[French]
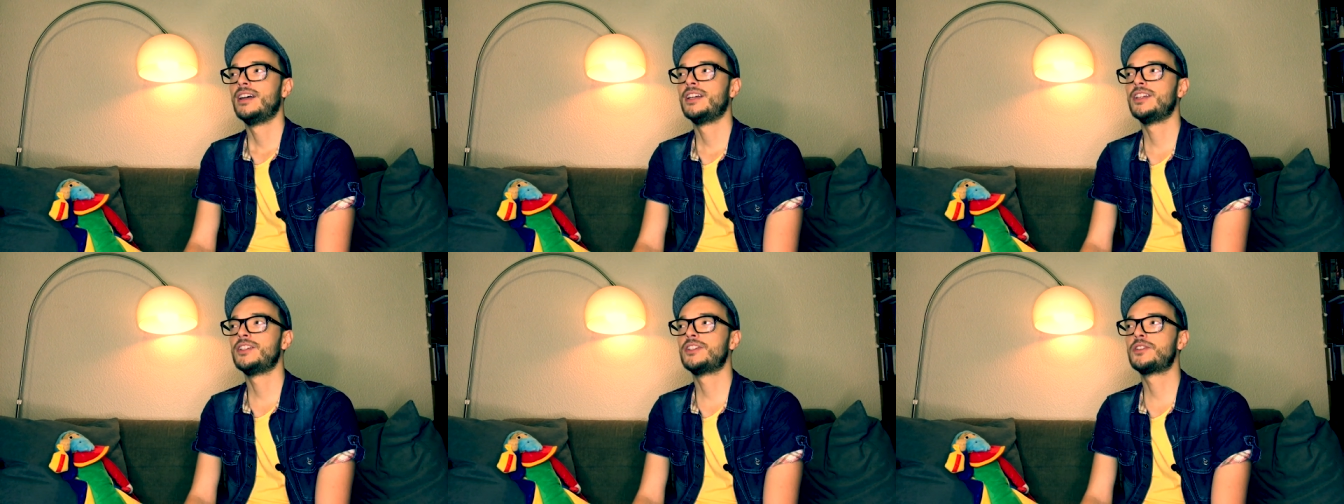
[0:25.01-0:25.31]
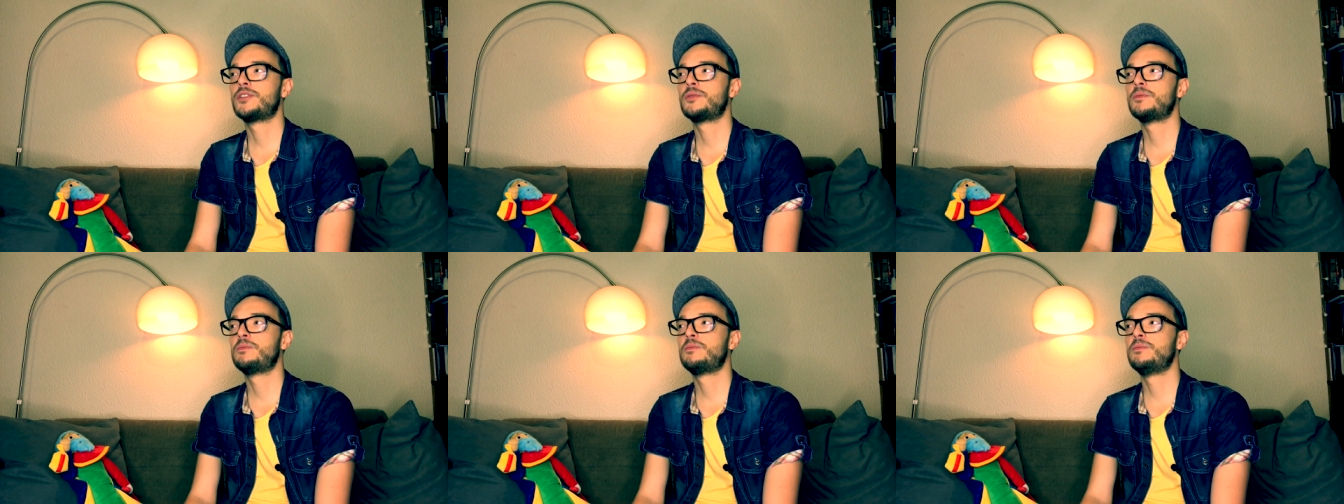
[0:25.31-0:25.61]

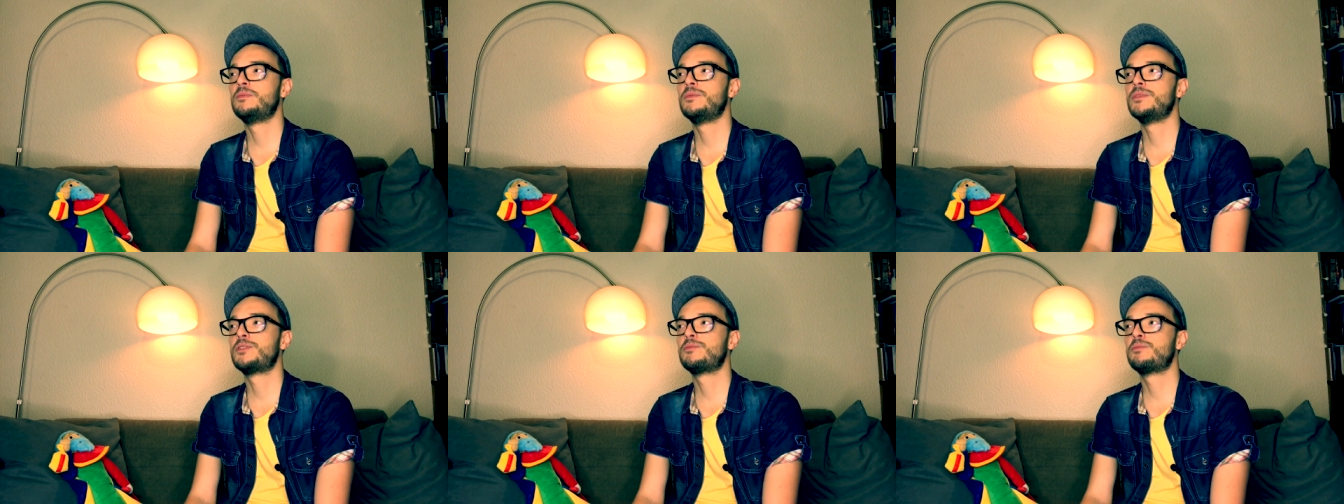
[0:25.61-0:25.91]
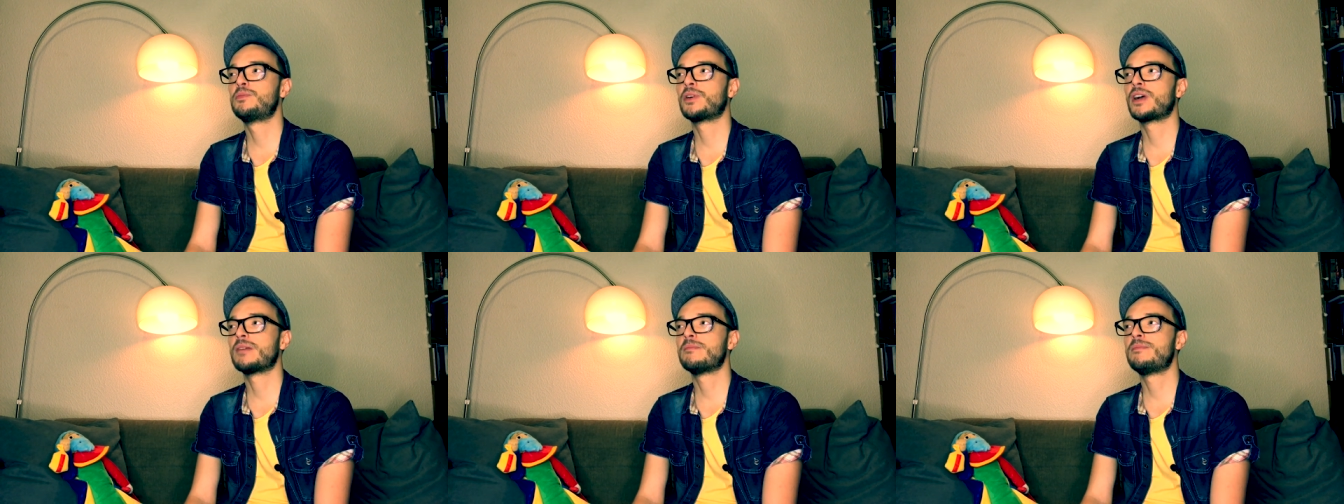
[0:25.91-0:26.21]
Je, je
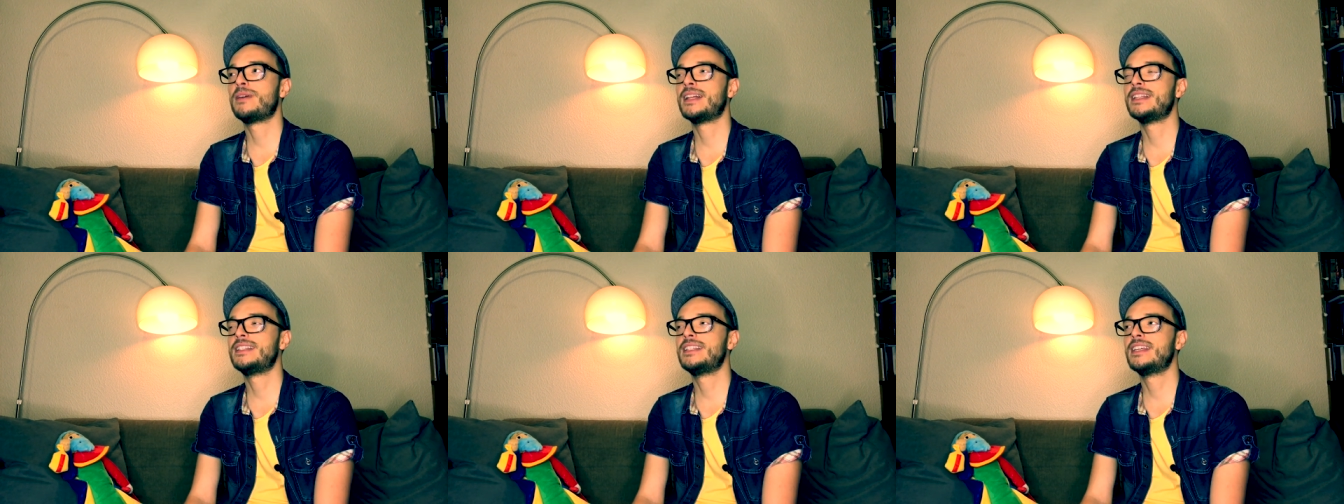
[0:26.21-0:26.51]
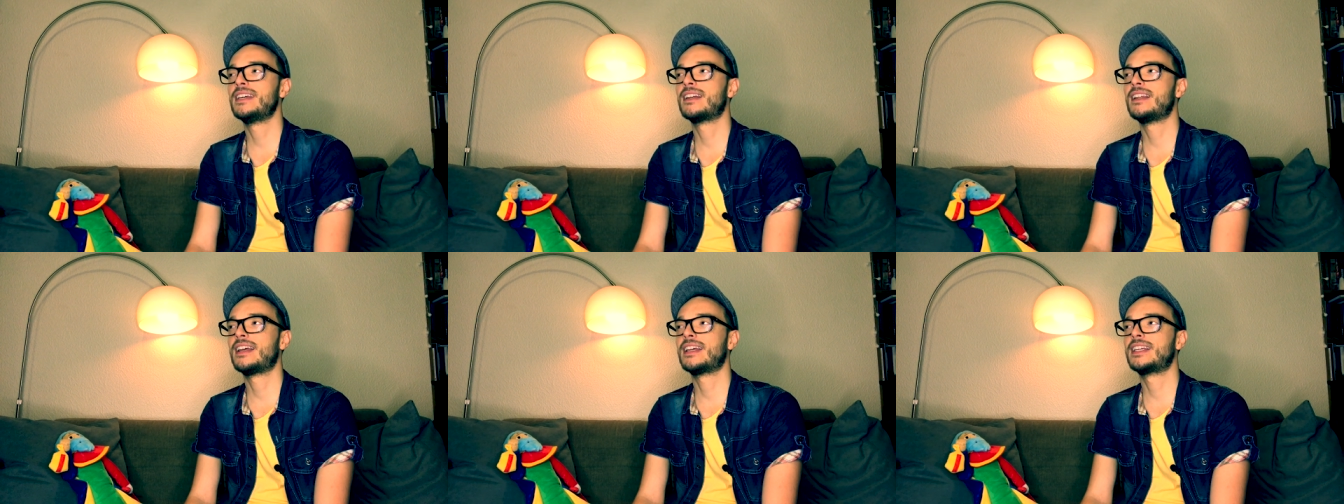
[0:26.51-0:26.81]
pourrais pas
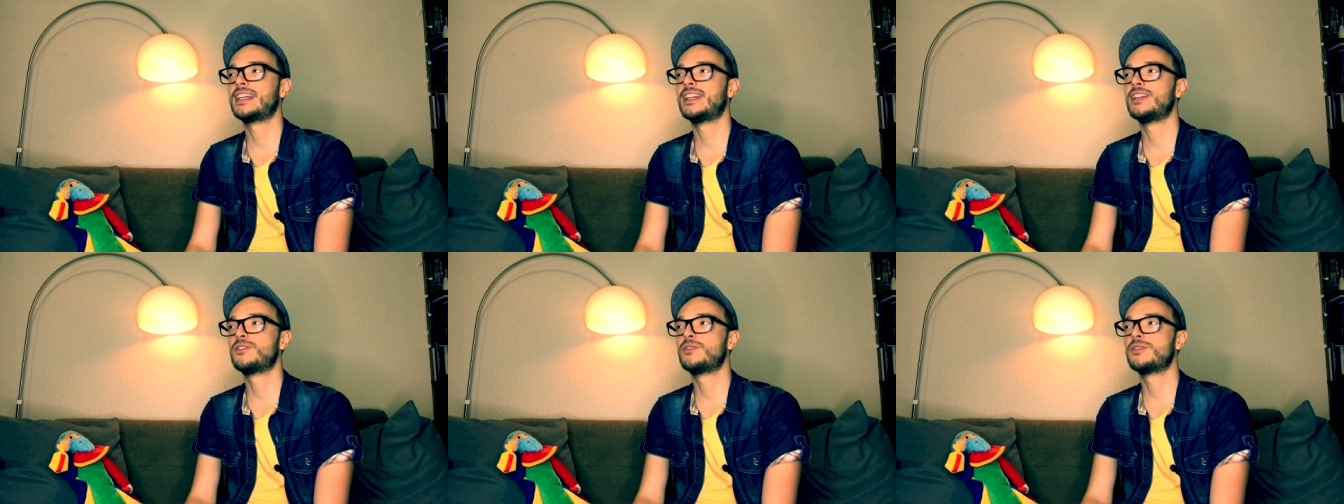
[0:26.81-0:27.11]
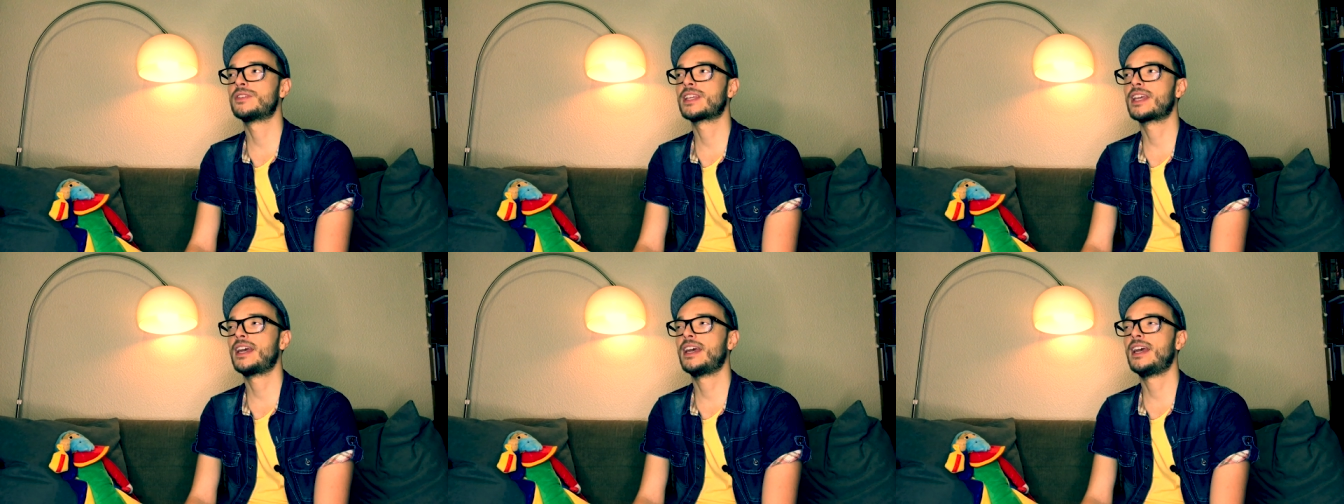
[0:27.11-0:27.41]
dire laquelle je
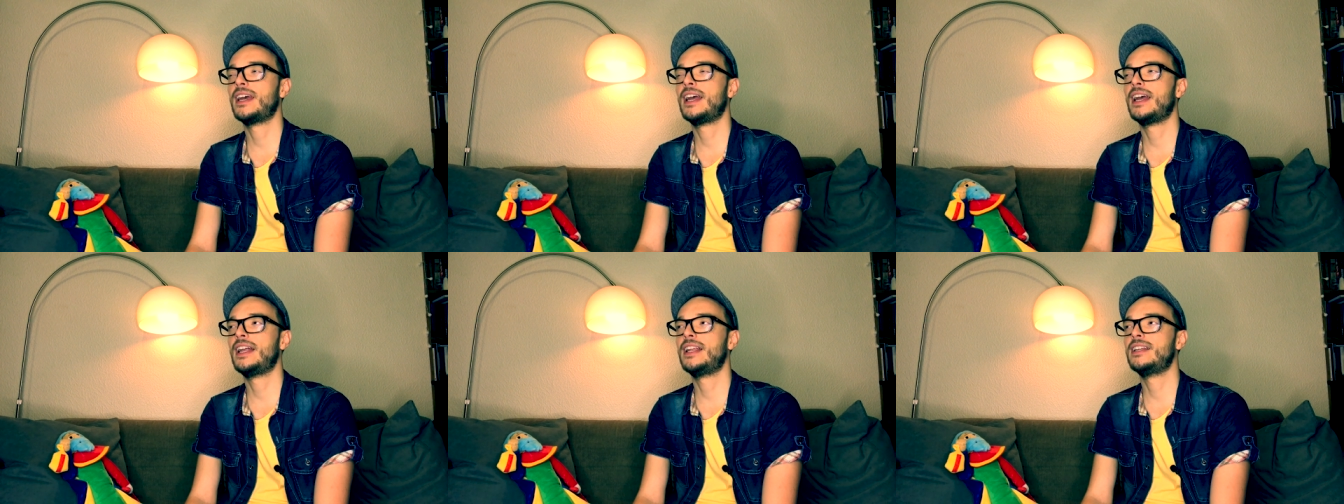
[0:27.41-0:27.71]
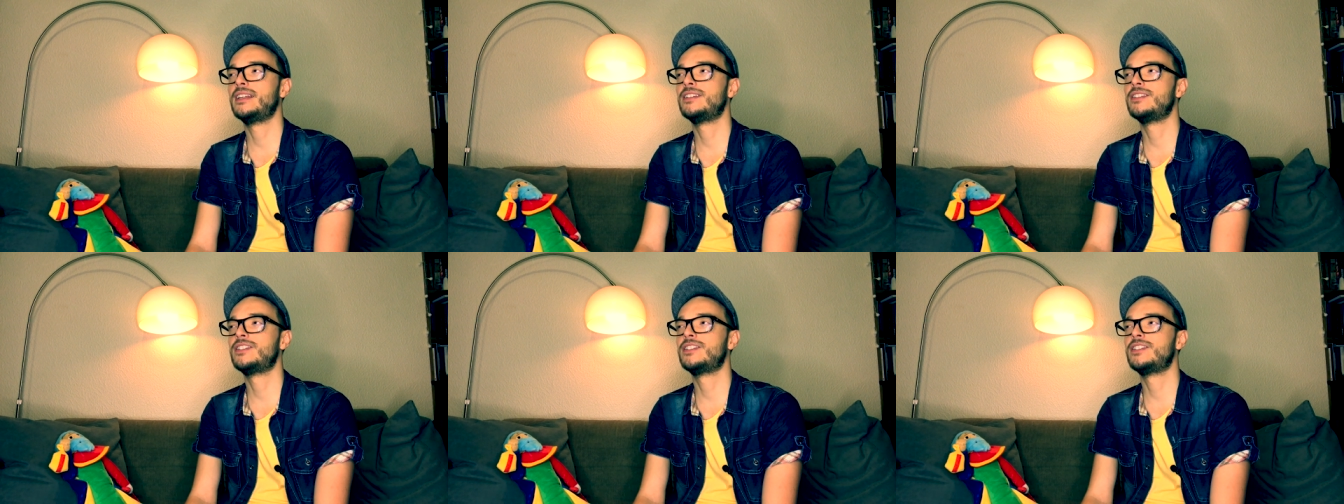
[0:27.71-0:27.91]
serais.